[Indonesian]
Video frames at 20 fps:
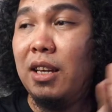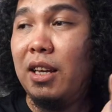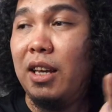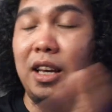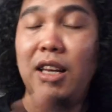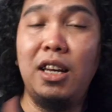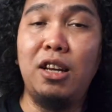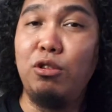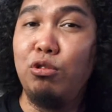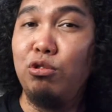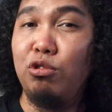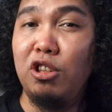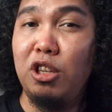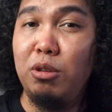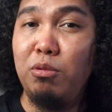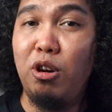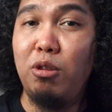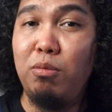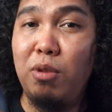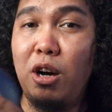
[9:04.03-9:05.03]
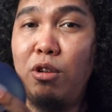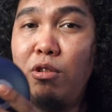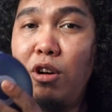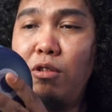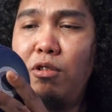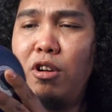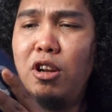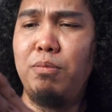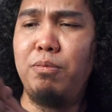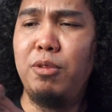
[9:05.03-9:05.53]
enak untuk
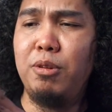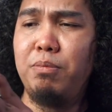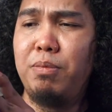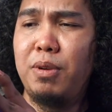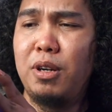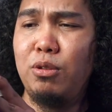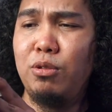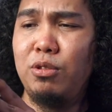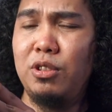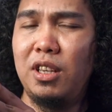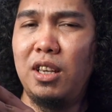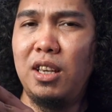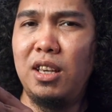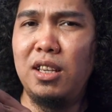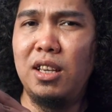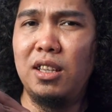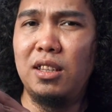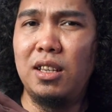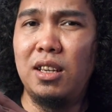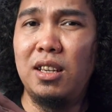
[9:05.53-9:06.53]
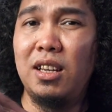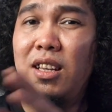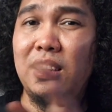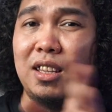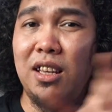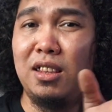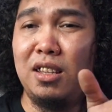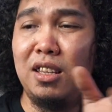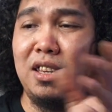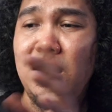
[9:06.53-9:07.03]
dibawa-bawa walaupun perlu saya ingatkan
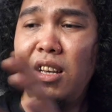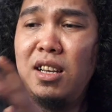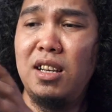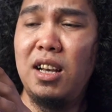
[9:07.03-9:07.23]
hati-hati dia